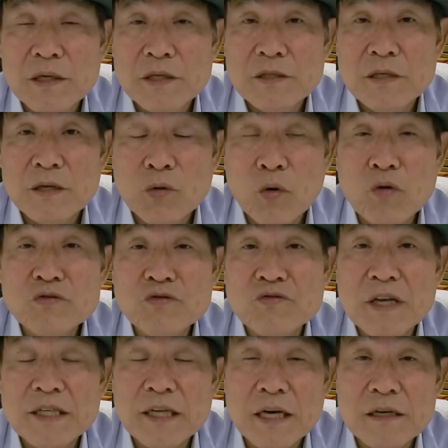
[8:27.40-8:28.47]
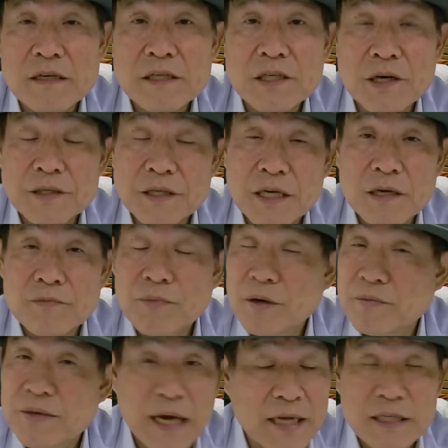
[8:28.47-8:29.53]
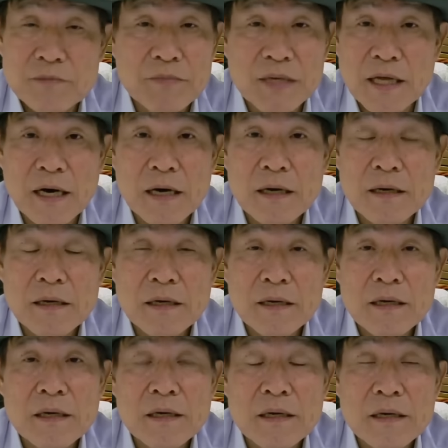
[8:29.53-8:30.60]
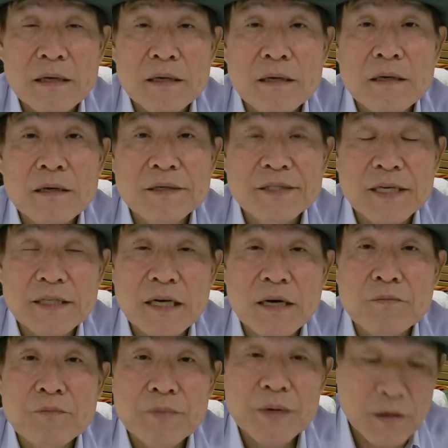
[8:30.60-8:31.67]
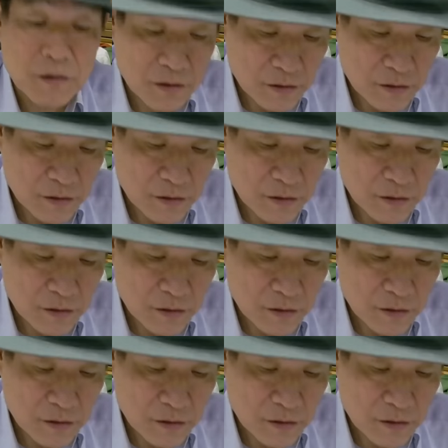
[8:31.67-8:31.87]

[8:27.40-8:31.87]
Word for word: 전 호주 대사를 겨냥한 법이 아닙니다. 최상병